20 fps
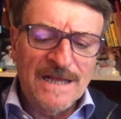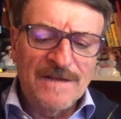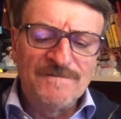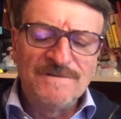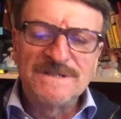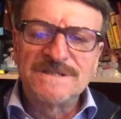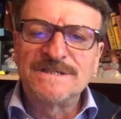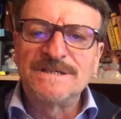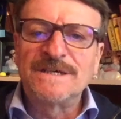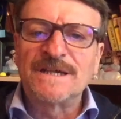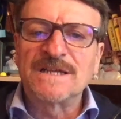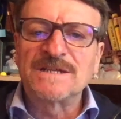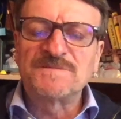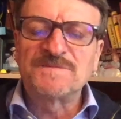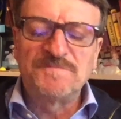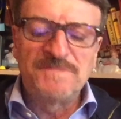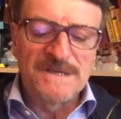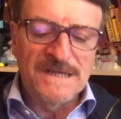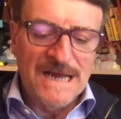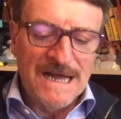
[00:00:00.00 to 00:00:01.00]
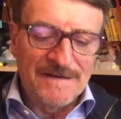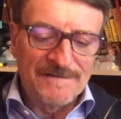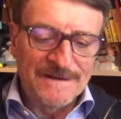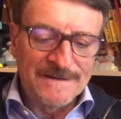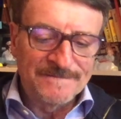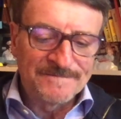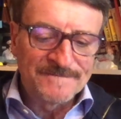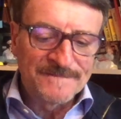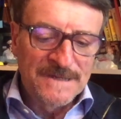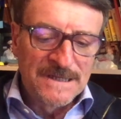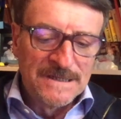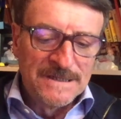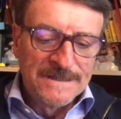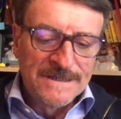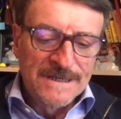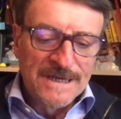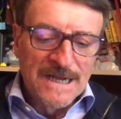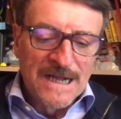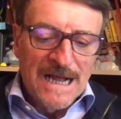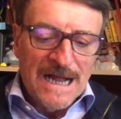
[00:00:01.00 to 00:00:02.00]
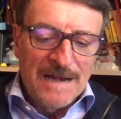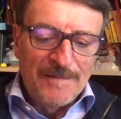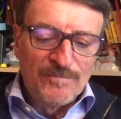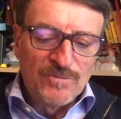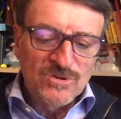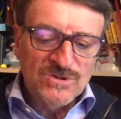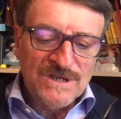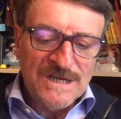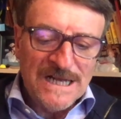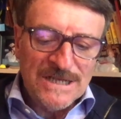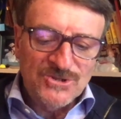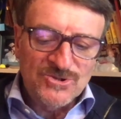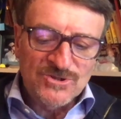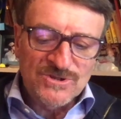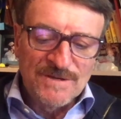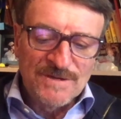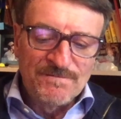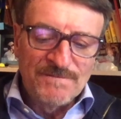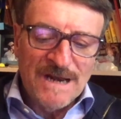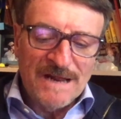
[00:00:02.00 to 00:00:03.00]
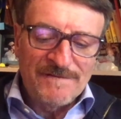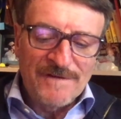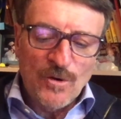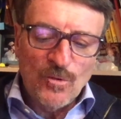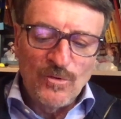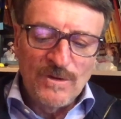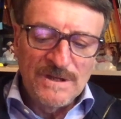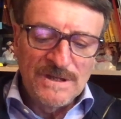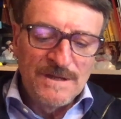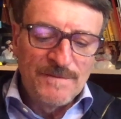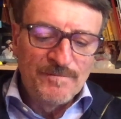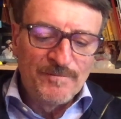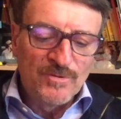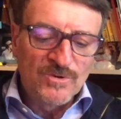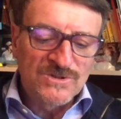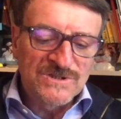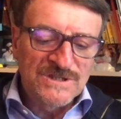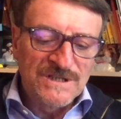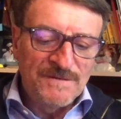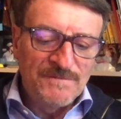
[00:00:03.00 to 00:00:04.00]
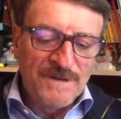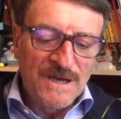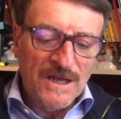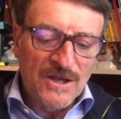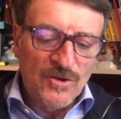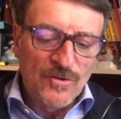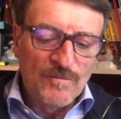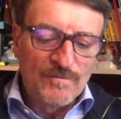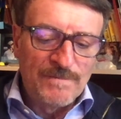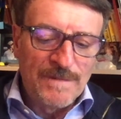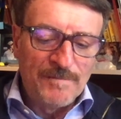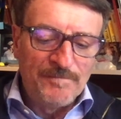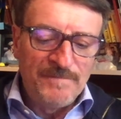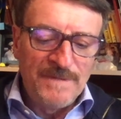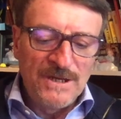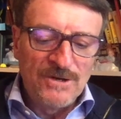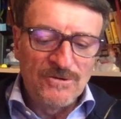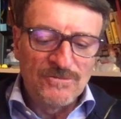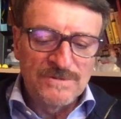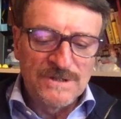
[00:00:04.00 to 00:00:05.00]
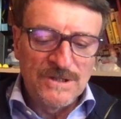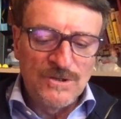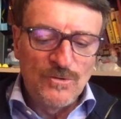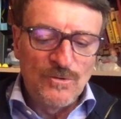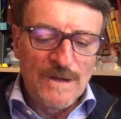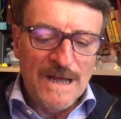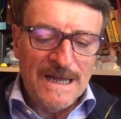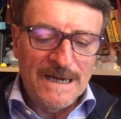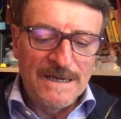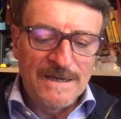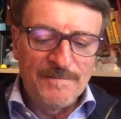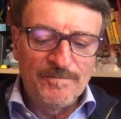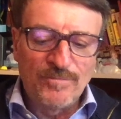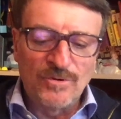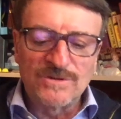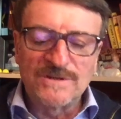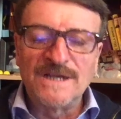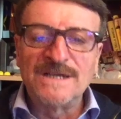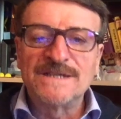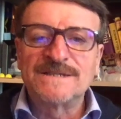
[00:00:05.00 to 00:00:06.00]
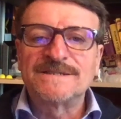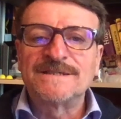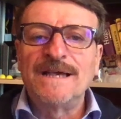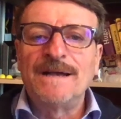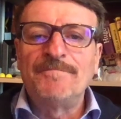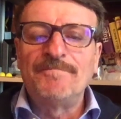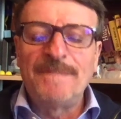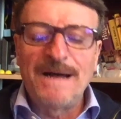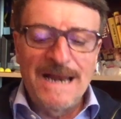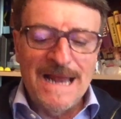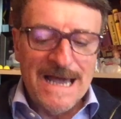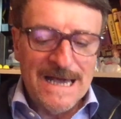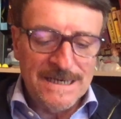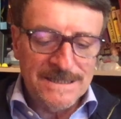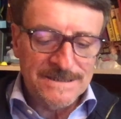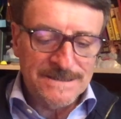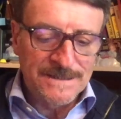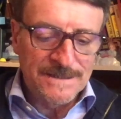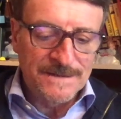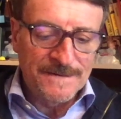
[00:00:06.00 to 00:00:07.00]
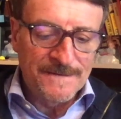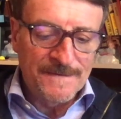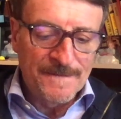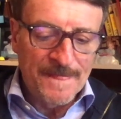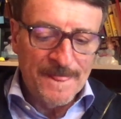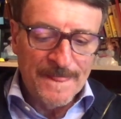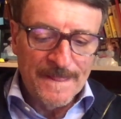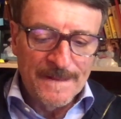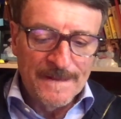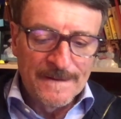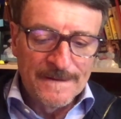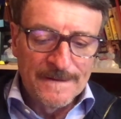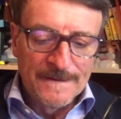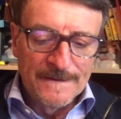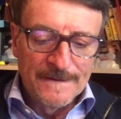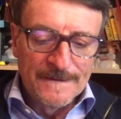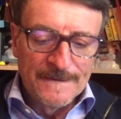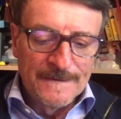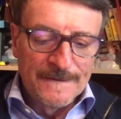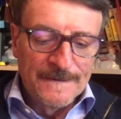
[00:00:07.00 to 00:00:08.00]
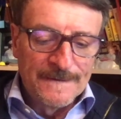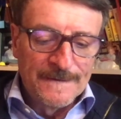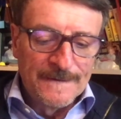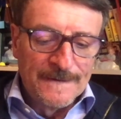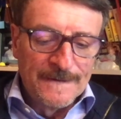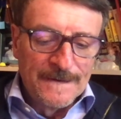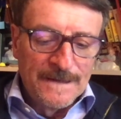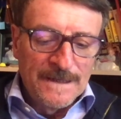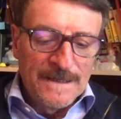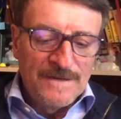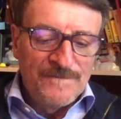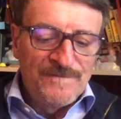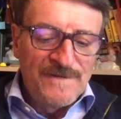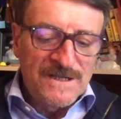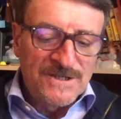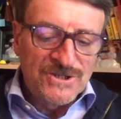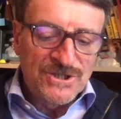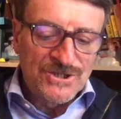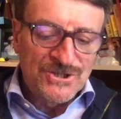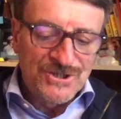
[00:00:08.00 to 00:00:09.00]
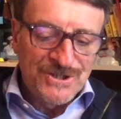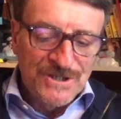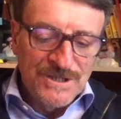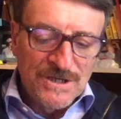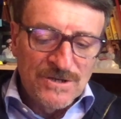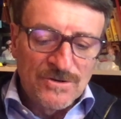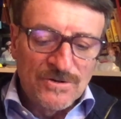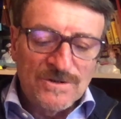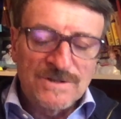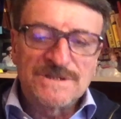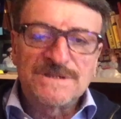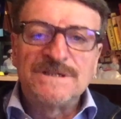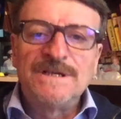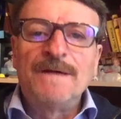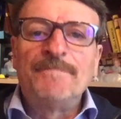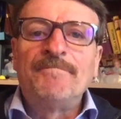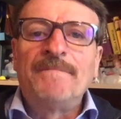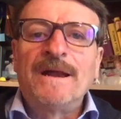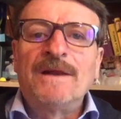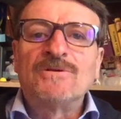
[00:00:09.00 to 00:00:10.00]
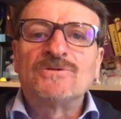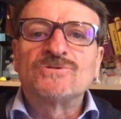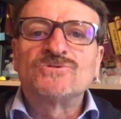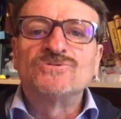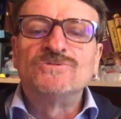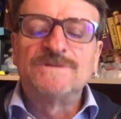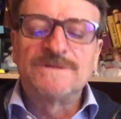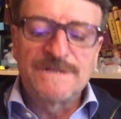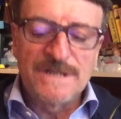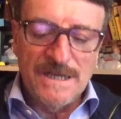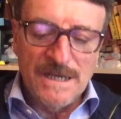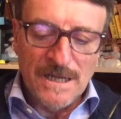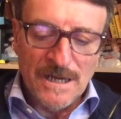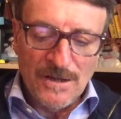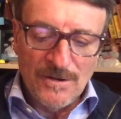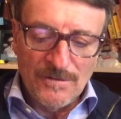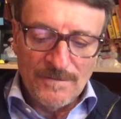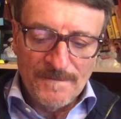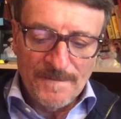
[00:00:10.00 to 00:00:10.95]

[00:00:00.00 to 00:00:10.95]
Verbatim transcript: vi si respirava. Al Boscaccio sembrava quindi impossibile che un bambino di due anni potesse ammalarsi. Invece Cico si ammalò sul serio.